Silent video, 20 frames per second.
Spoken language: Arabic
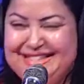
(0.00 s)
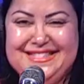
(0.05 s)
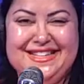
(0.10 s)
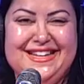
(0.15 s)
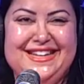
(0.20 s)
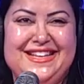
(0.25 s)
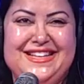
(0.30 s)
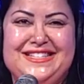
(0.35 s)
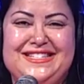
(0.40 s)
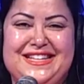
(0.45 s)
لا
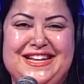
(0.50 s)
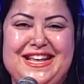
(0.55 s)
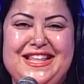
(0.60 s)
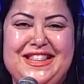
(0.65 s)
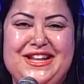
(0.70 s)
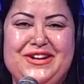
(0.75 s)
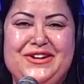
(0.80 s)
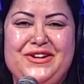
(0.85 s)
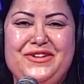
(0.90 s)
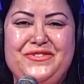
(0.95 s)
ياسر ياسر
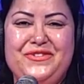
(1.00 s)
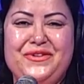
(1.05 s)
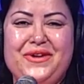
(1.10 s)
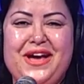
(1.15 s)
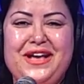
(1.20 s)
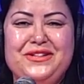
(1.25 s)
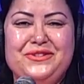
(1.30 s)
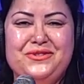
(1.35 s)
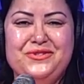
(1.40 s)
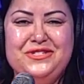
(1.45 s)
هذا الكل في
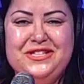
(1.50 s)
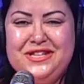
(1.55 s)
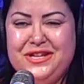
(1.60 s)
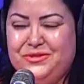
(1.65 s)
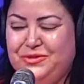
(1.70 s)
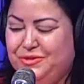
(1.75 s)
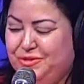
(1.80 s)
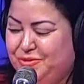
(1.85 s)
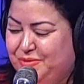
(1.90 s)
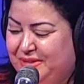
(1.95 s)
قايد
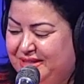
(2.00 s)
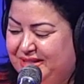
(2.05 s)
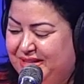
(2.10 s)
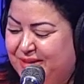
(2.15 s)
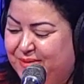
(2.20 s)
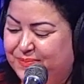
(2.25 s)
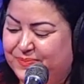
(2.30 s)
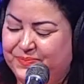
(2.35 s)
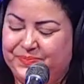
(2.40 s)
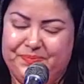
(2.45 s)
كوجينا تتسيد